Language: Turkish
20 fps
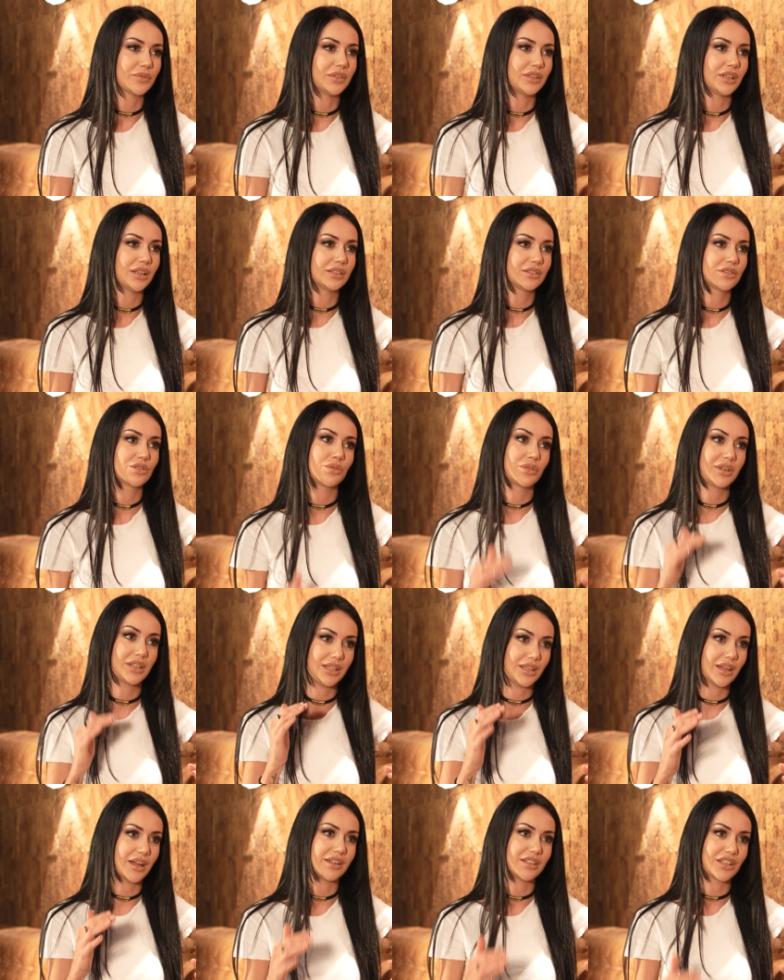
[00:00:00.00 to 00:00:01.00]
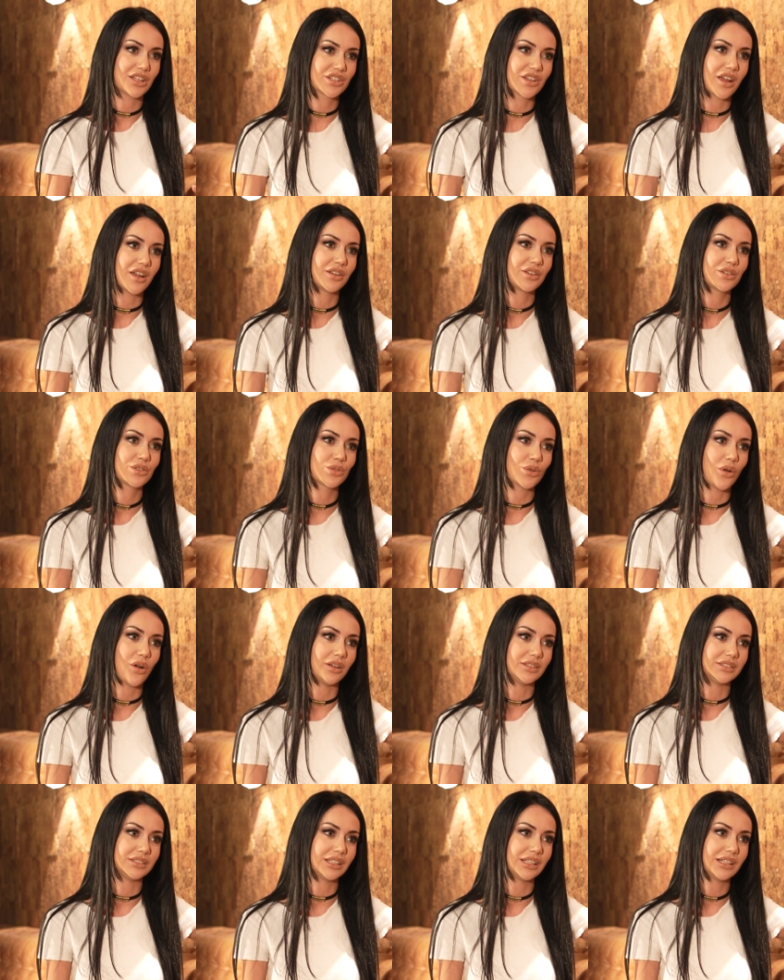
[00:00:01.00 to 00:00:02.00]
falan çok iyi yerde şarkı şu evet.
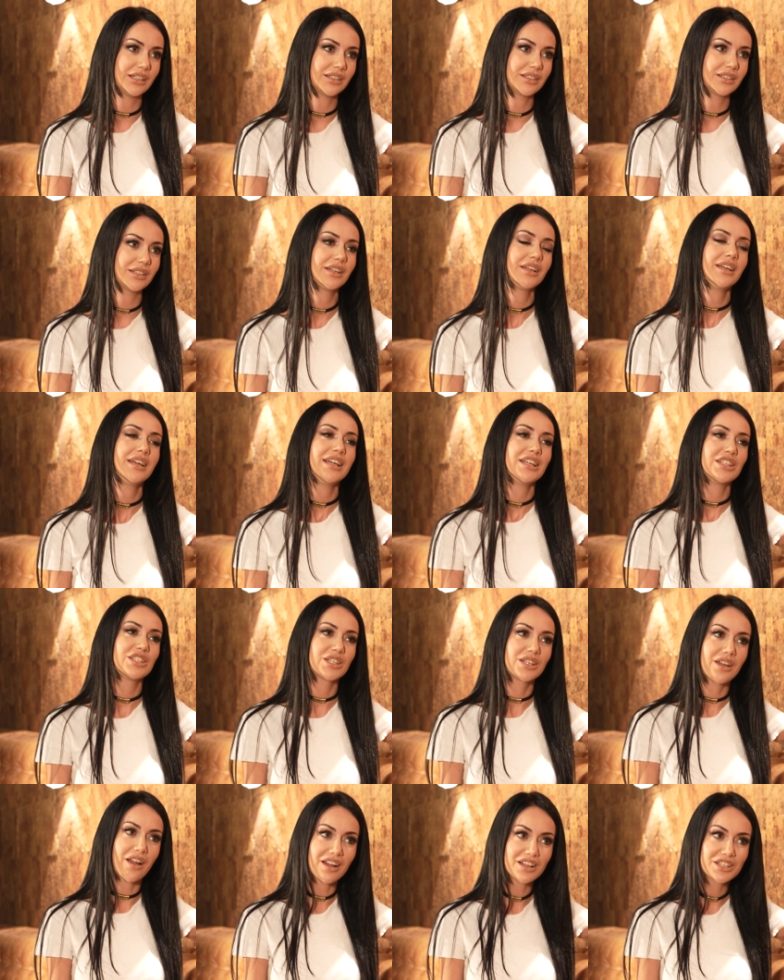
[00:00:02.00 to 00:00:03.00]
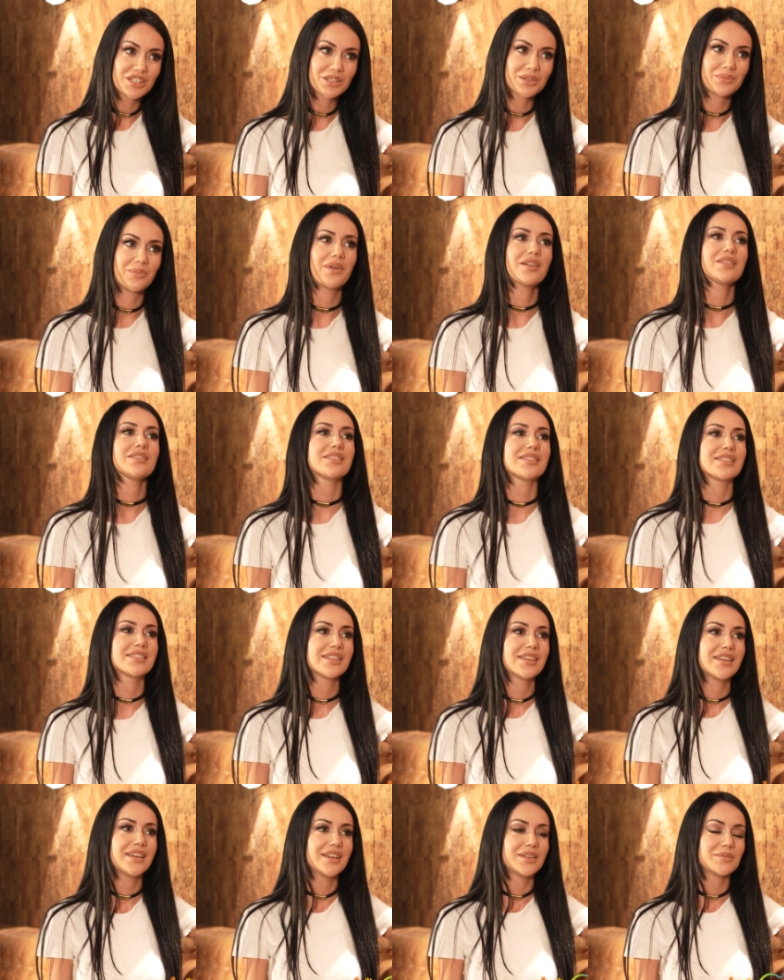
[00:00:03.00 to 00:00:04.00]
anda. Ben Çıkar çıkmaz
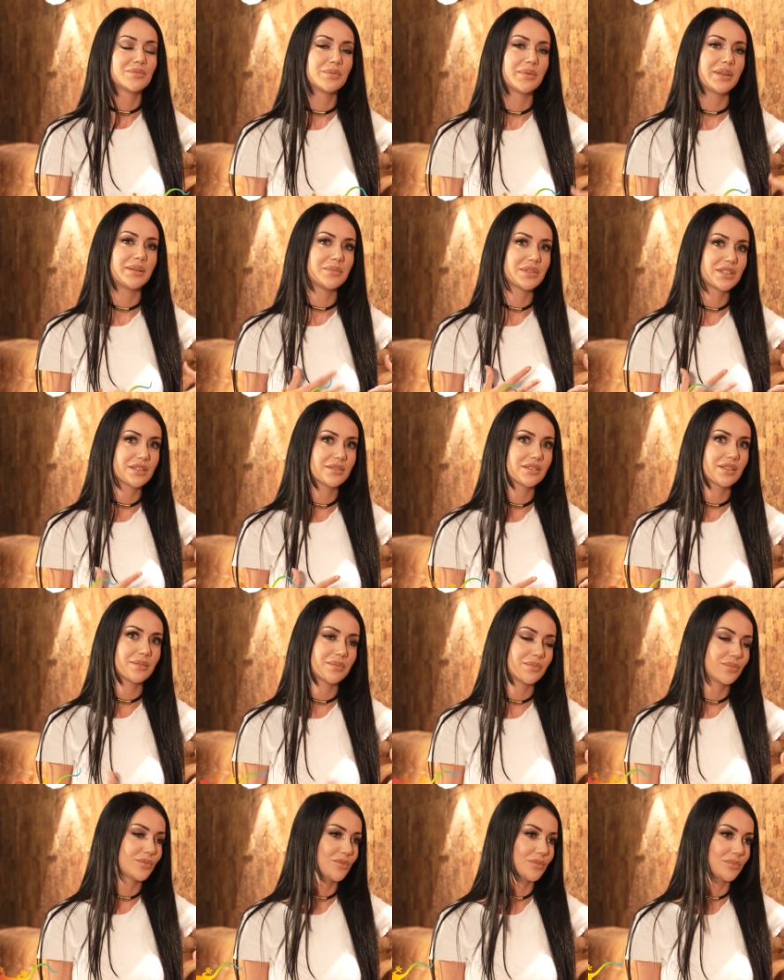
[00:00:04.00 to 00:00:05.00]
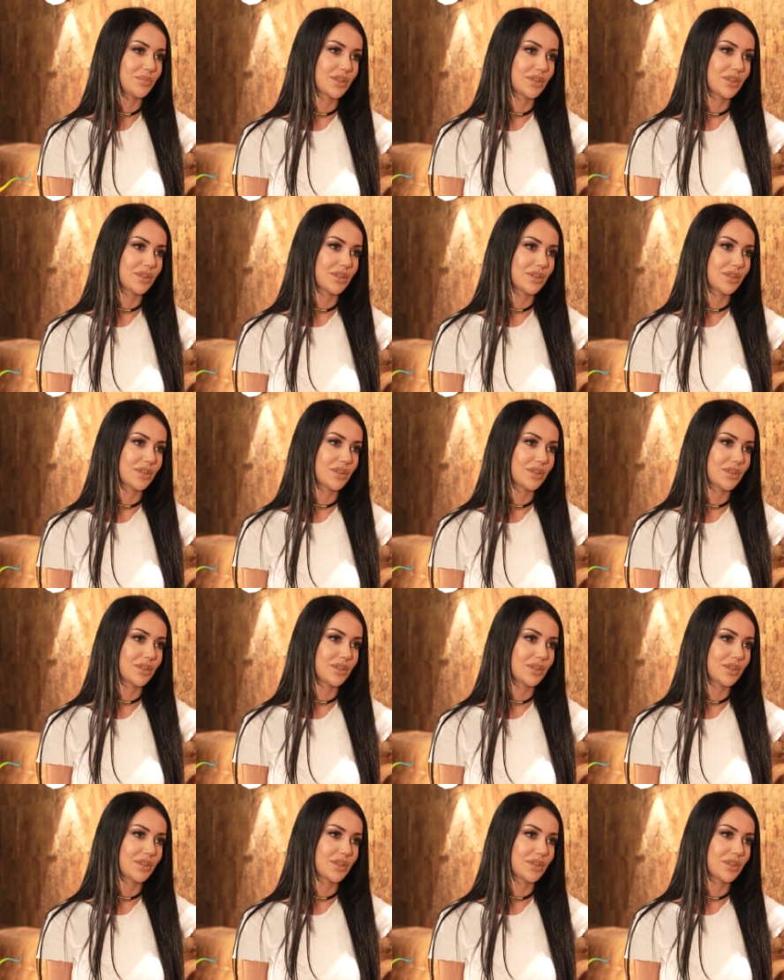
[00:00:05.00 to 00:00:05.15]
bu benim için tabii büyük